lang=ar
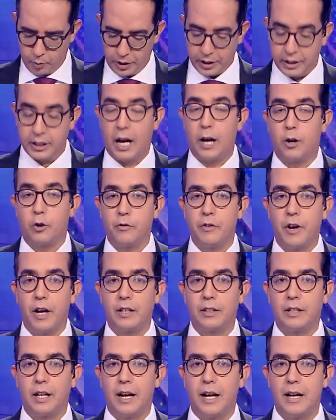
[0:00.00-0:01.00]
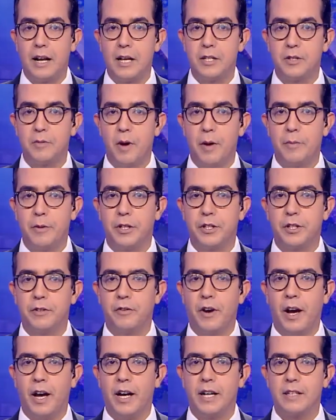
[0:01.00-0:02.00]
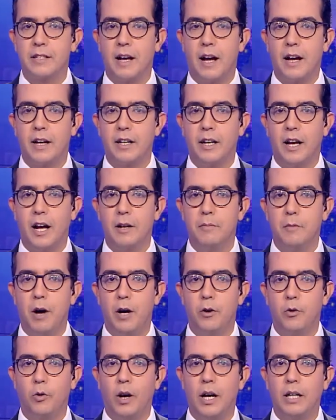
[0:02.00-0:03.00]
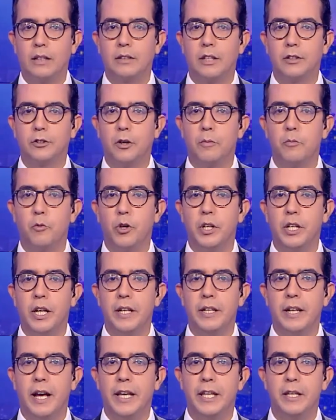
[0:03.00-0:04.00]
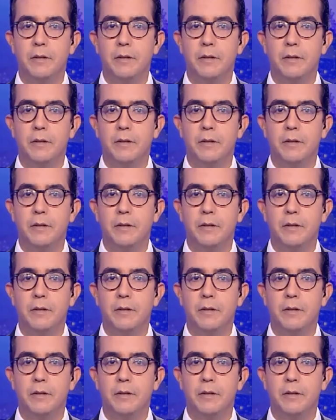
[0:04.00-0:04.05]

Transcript: وللتعرف أكثر على أسباب ارتفاع أسعار المحروقات تنضم إلينا